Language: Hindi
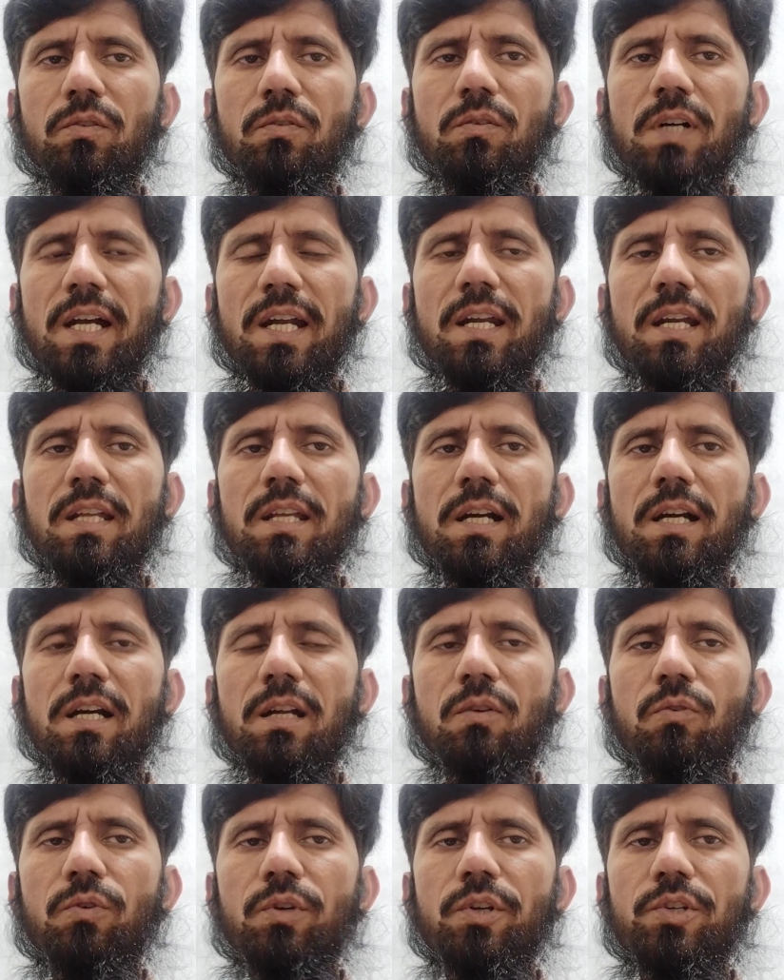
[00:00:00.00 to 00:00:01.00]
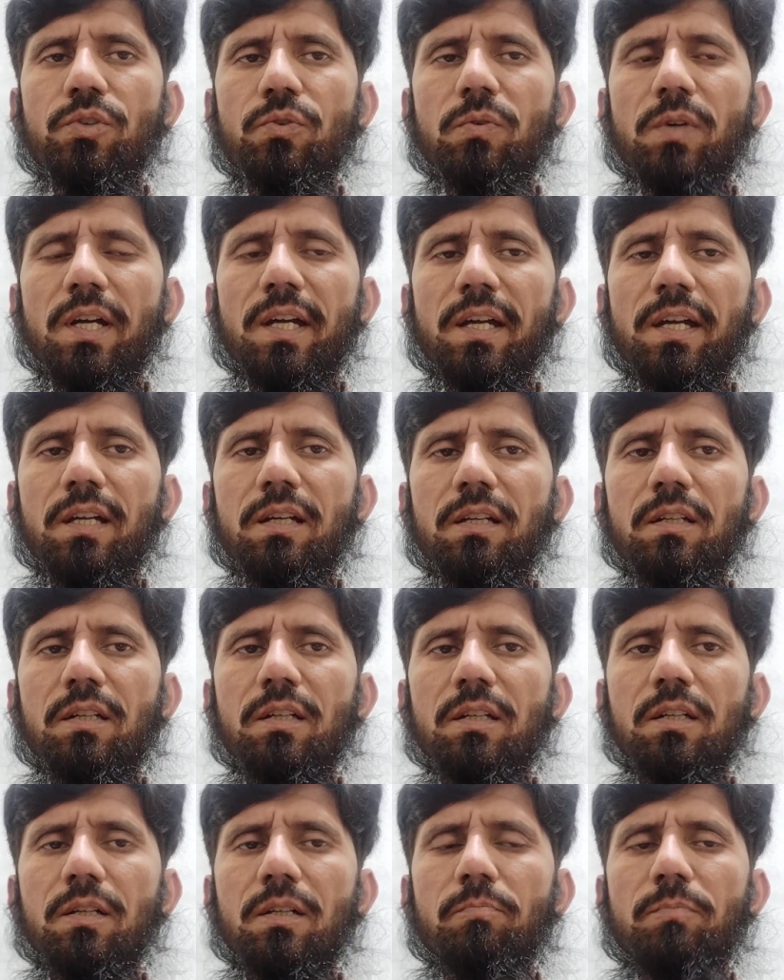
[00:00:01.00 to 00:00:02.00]
तो काइंडली अगर कोई इशू है
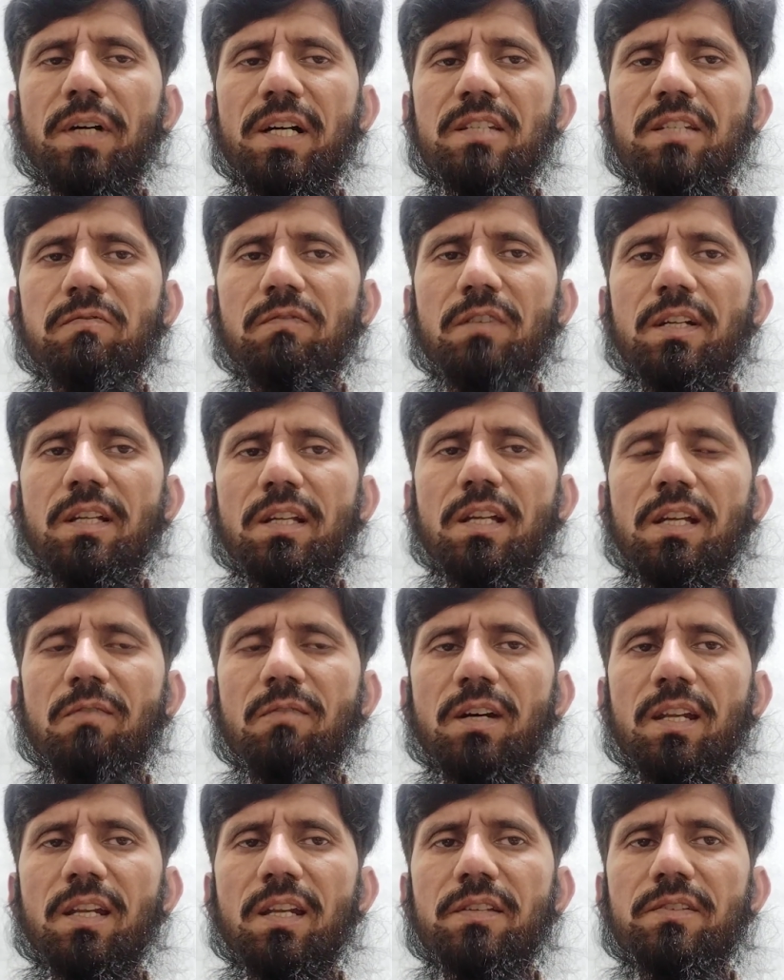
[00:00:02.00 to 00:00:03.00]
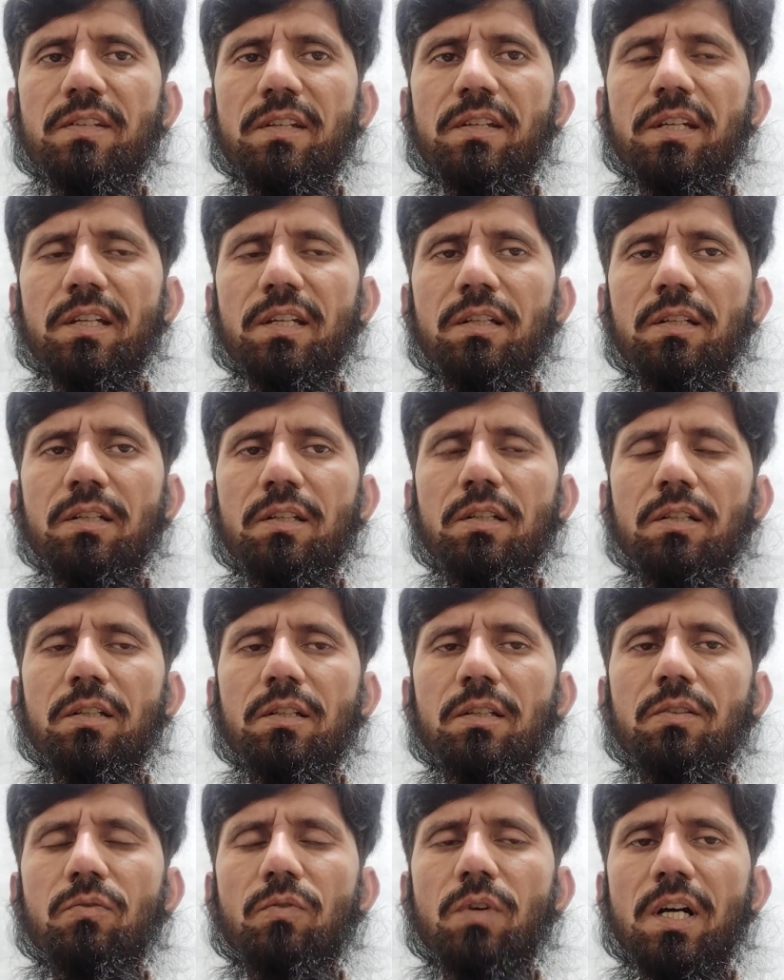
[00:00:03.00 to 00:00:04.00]
पासवर्ड के हवाले से
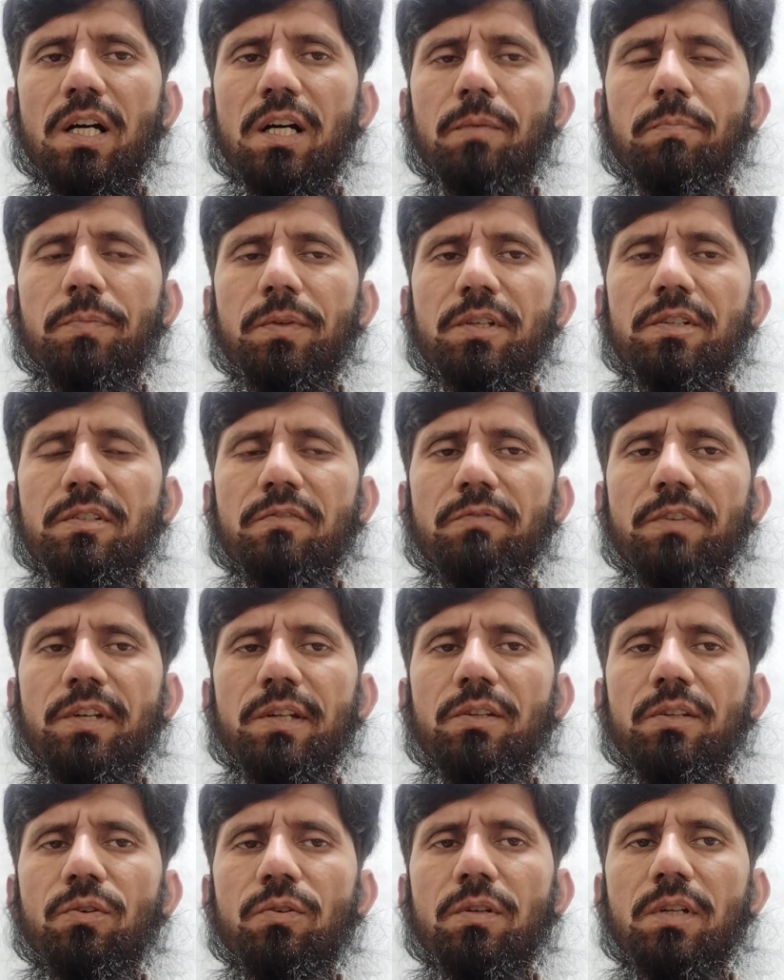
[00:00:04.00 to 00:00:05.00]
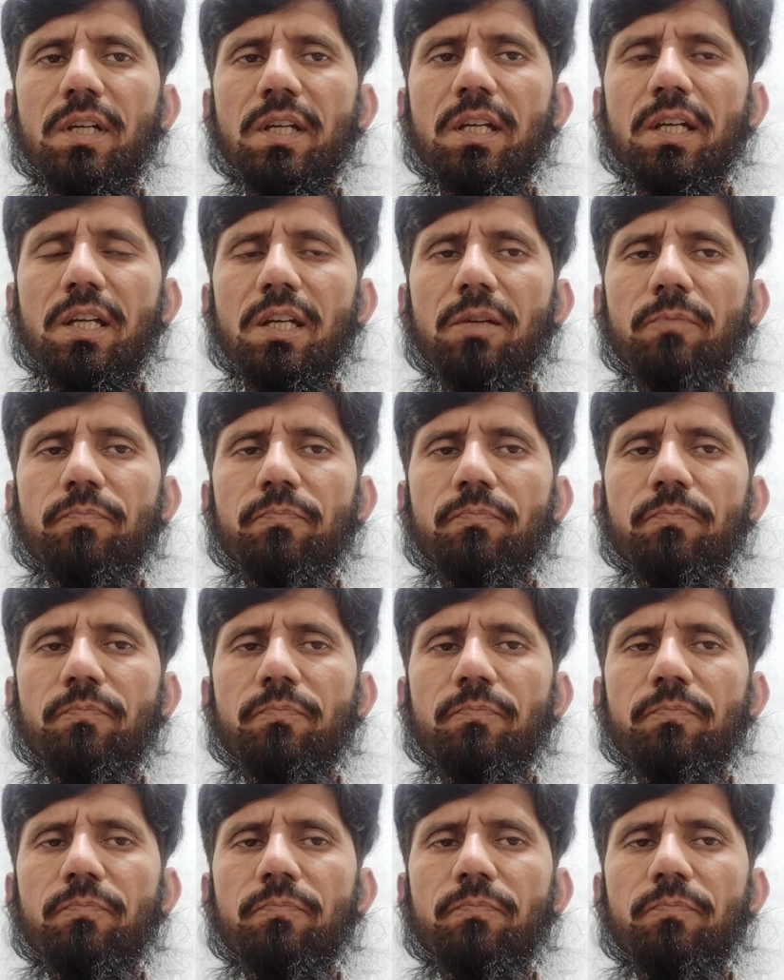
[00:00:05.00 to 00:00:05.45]
तो आप इस वीडियो के